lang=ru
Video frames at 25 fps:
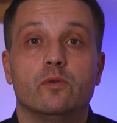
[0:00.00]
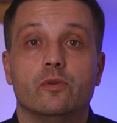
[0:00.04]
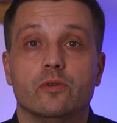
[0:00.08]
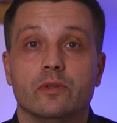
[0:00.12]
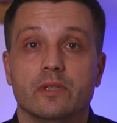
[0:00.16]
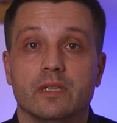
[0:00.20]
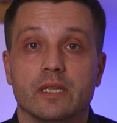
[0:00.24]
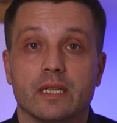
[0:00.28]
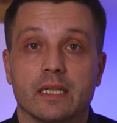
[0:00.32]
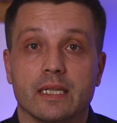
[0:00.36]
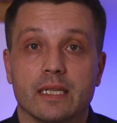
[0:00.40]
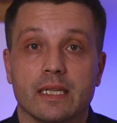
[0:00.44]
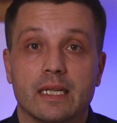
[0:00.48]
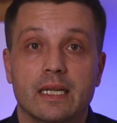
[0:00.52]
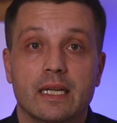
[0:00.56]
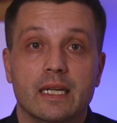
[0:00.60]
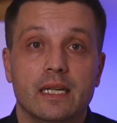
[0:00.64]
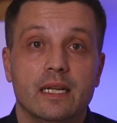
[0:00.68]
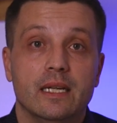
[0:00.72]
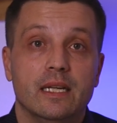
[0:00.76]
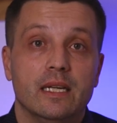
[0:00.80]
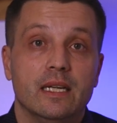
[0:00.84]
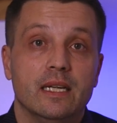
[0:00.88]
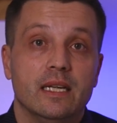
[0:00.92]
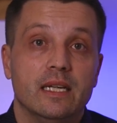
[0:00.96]
отдыха.
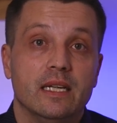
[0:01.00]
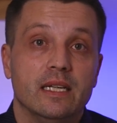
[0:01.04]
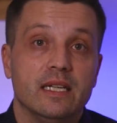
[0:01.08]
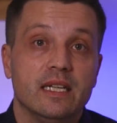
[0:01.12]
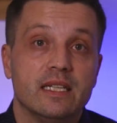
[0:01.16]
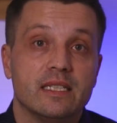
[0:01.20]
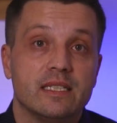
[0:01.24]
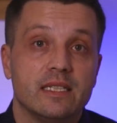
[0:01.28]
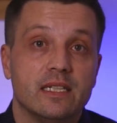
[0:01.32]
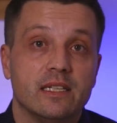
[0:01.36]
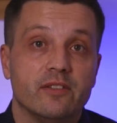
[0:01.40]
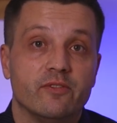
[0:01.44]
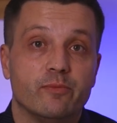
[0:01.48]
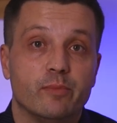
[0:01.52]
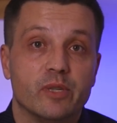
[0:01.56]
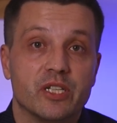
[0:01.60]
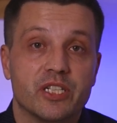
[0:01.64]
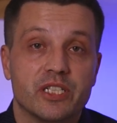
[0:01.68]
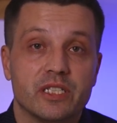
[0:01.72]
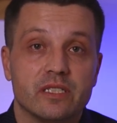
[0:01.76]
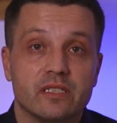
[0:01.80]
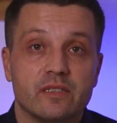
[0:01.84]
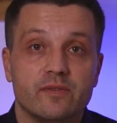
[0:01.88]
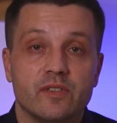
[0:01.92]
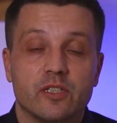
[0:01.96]
Если в
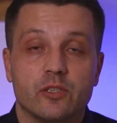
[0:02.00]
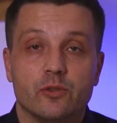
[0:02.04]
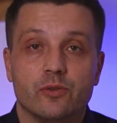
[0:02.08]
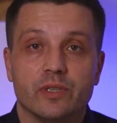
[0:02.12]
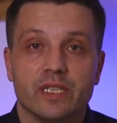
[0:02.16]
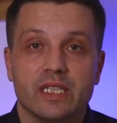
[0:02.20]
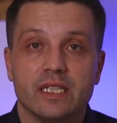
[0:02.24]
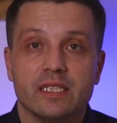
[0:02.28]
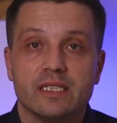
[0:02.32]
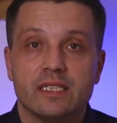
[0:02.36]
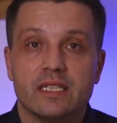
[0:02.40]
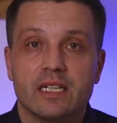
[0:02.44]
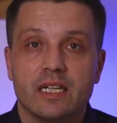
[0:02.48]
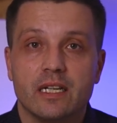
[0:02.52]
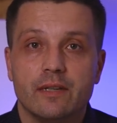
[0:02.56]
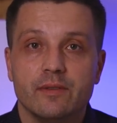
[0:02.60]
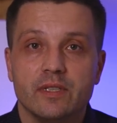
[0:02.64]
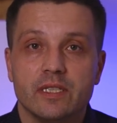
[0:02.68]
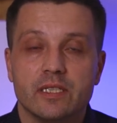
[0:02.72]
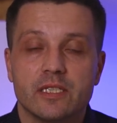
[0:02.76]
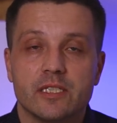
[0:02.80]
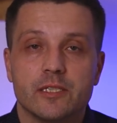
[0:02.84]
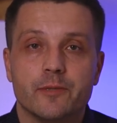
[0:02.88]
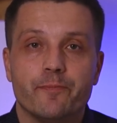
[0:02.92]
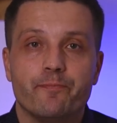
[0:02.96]
большинстве других
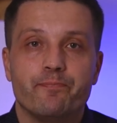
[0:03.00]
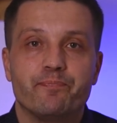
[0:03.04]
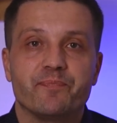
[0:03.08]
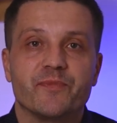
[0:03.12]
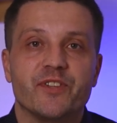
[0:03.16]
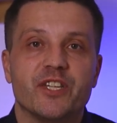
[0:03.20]
здравниц,